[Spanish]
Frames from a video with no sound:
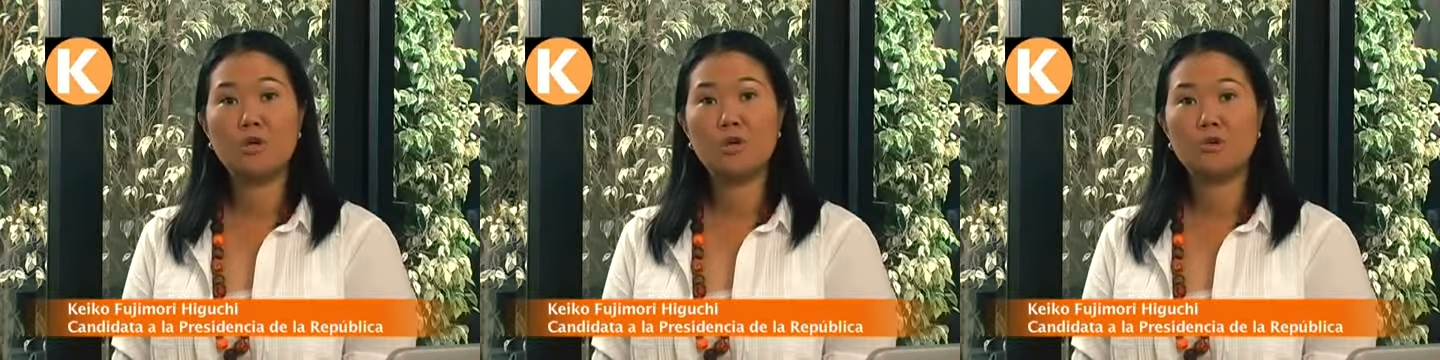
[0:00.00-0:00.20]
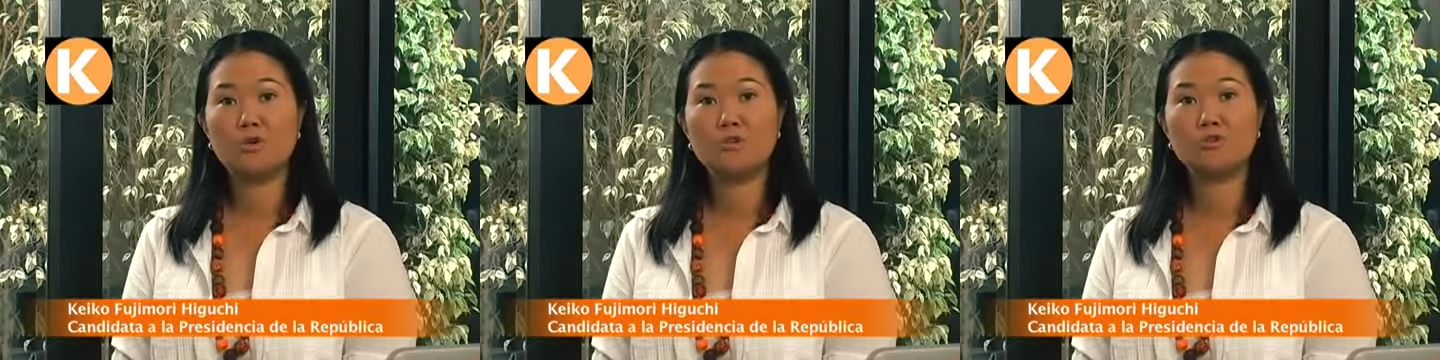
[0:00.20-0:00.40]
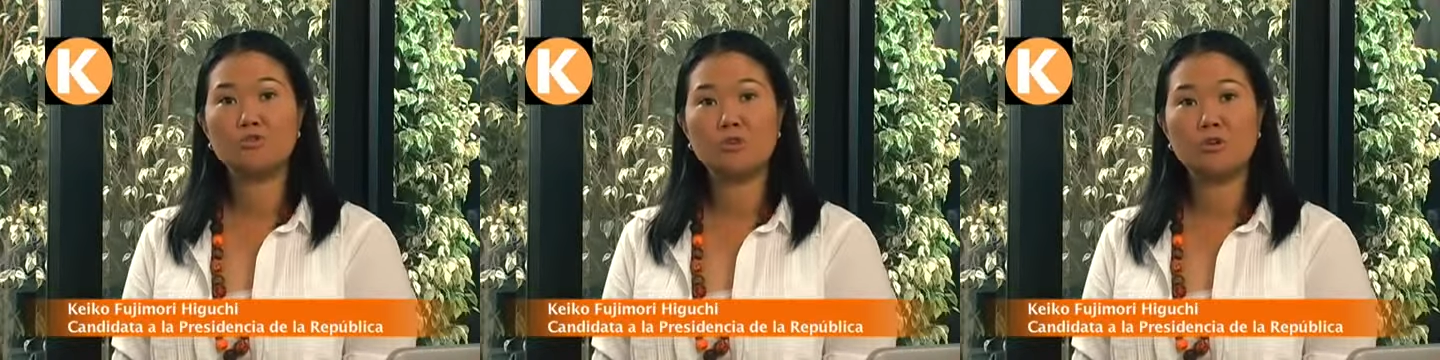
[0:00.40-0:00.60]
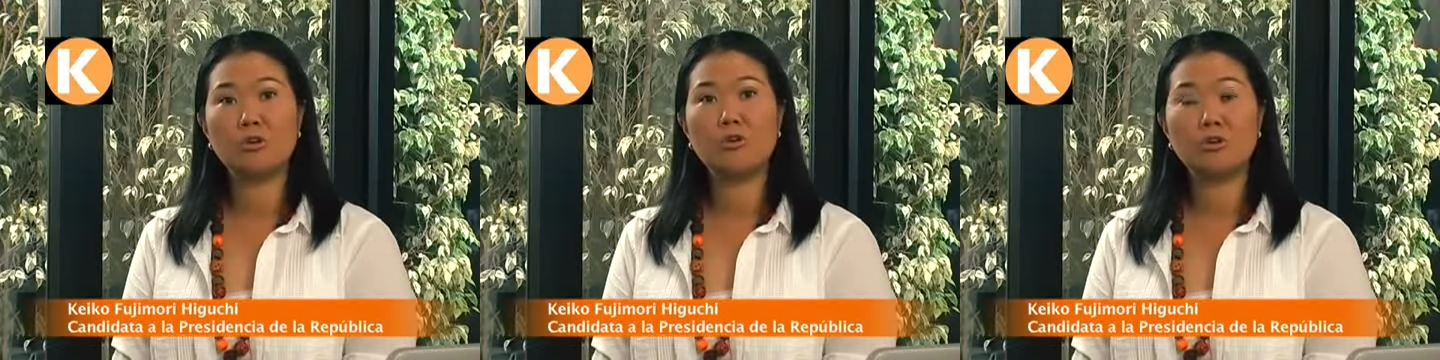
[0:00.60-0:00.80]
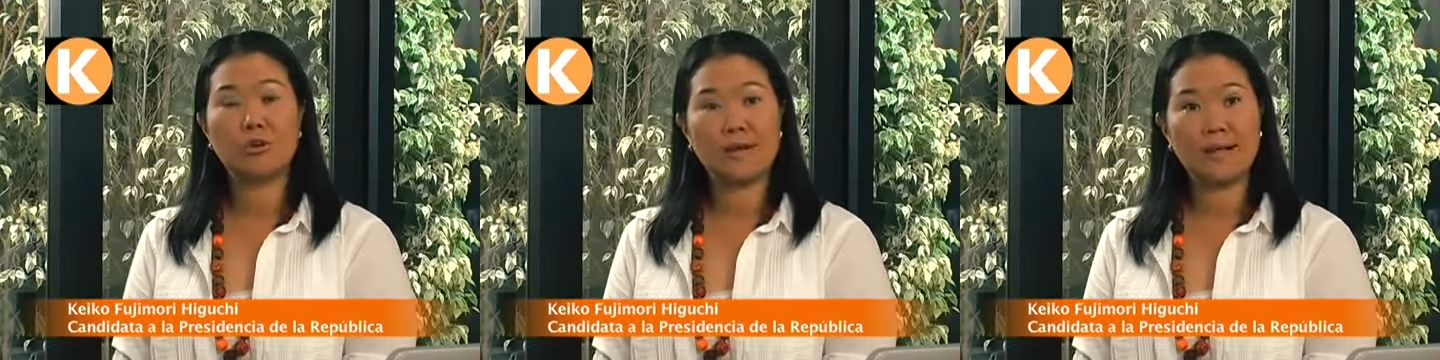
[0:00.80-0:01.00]
no solo
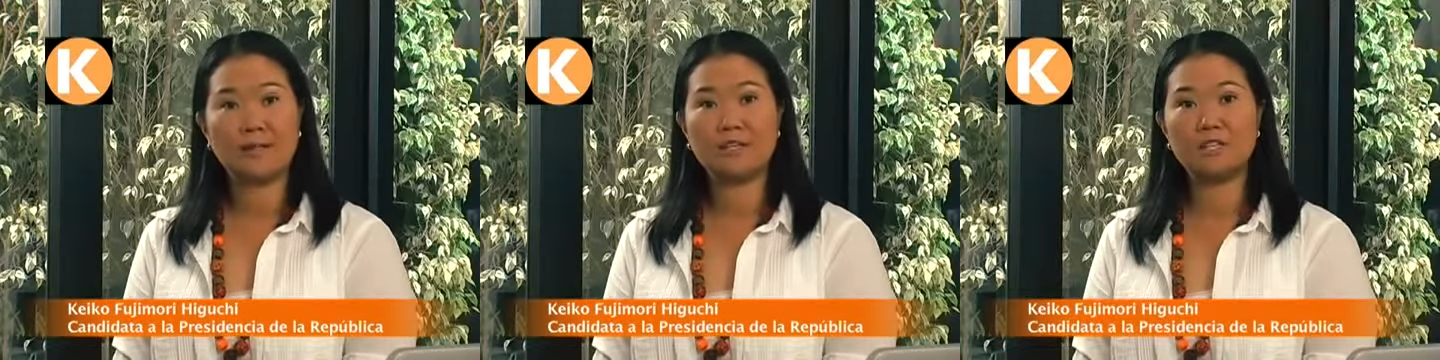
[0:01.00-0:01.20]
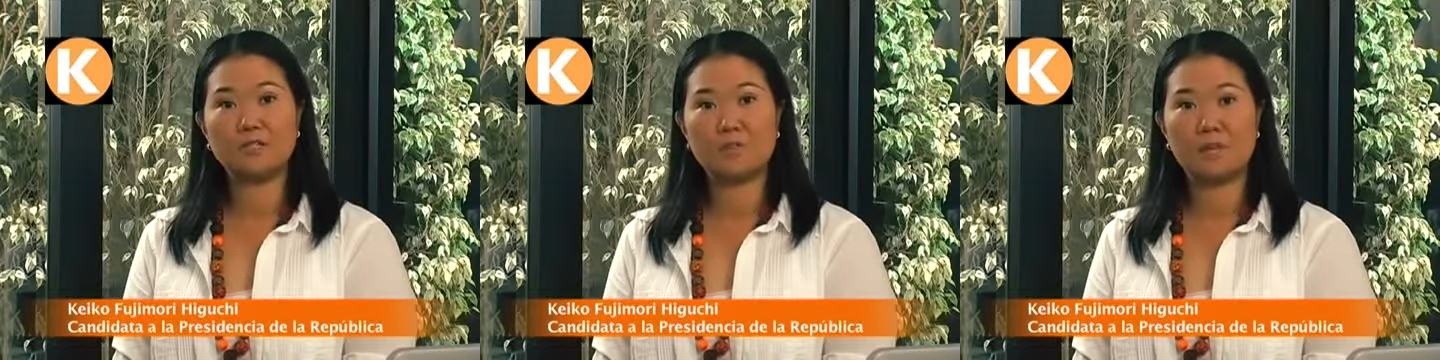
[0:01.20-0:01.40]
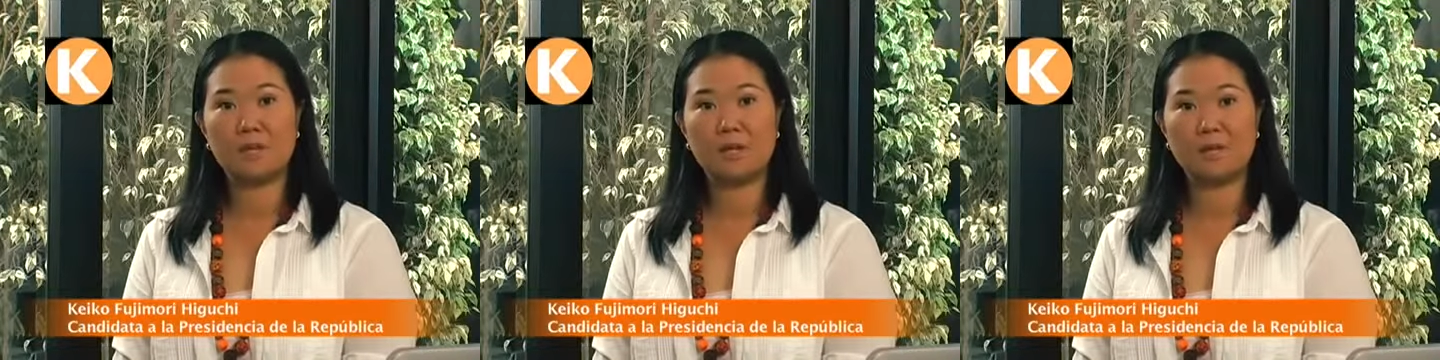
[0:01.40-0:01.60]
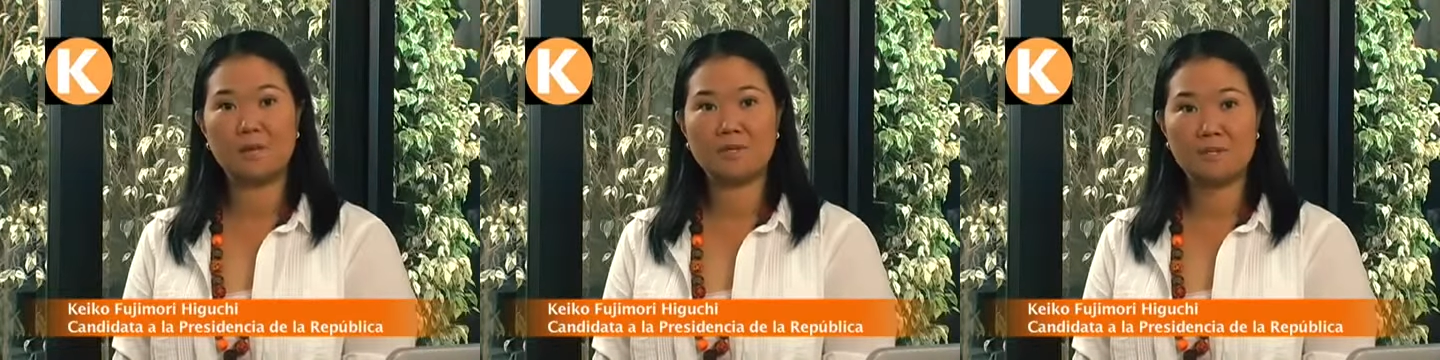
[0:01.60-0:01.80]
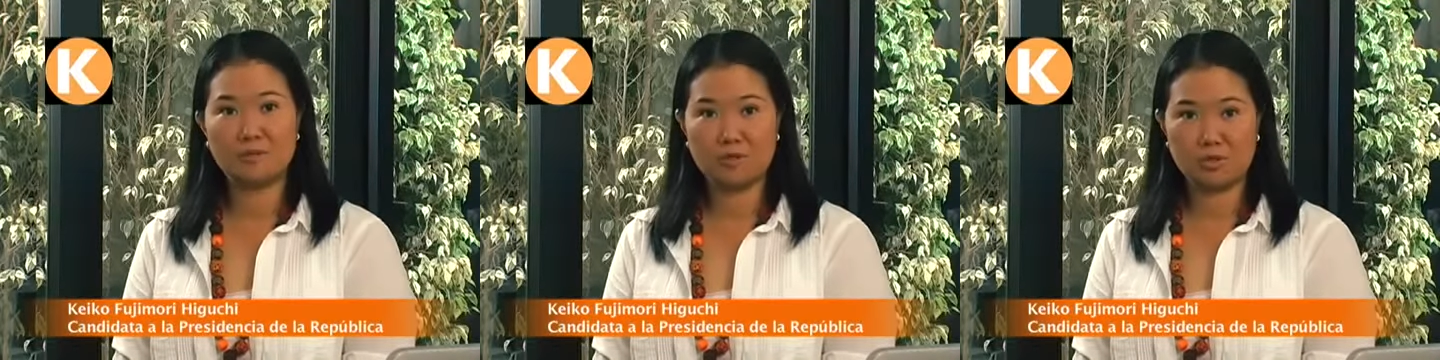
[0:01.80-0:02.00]
los grandes problemas
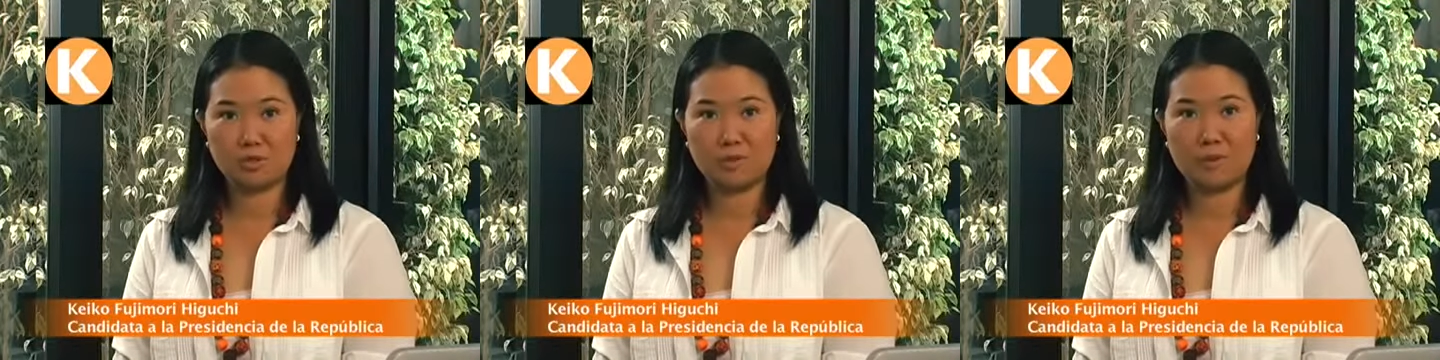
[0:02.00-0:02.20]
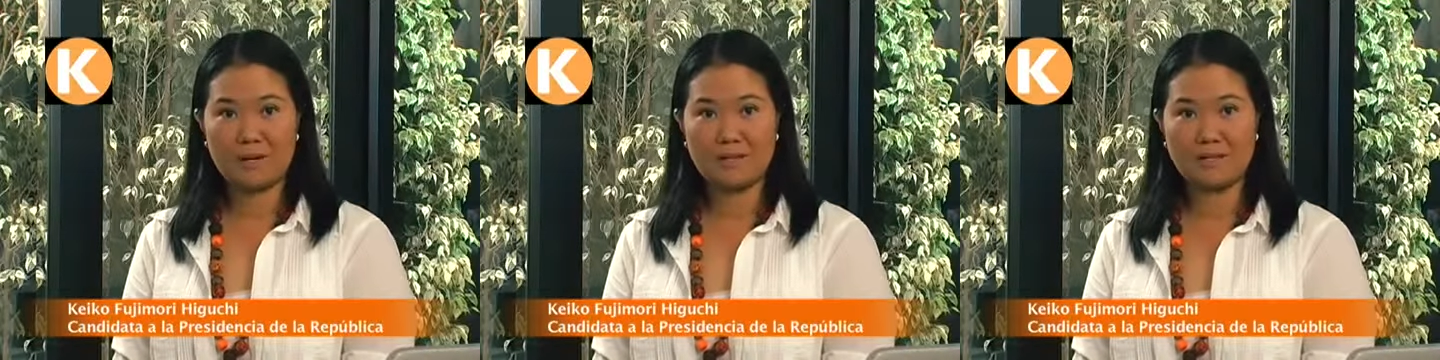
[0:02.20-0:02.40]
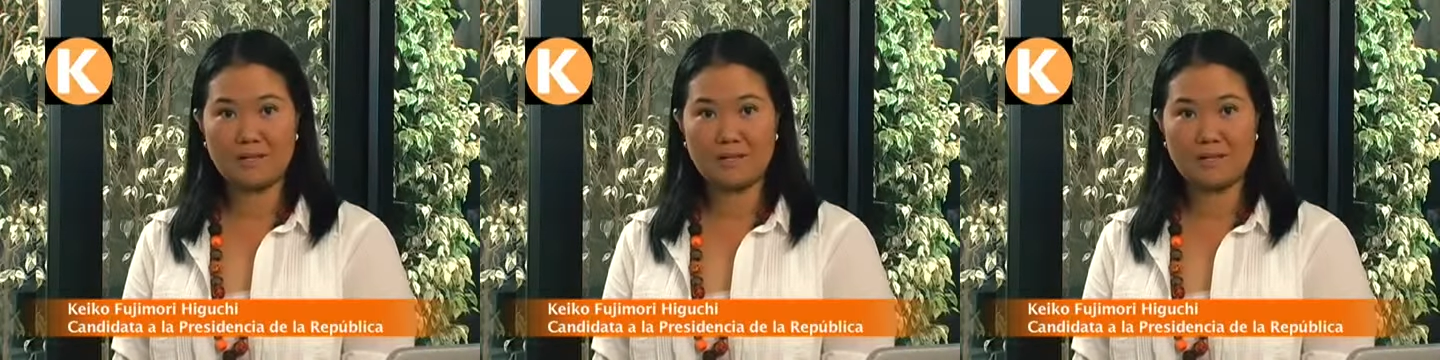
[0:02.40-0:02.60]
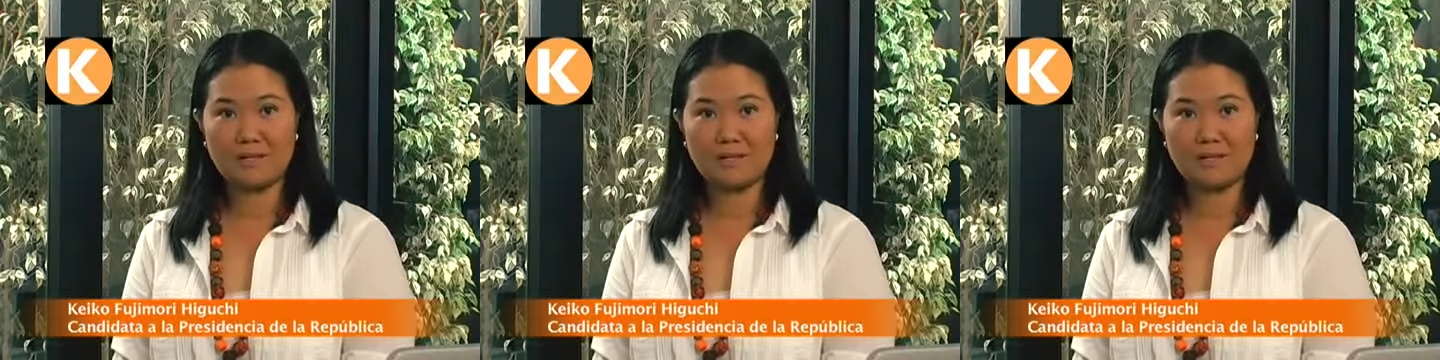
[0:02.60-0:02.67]
de nuestro país,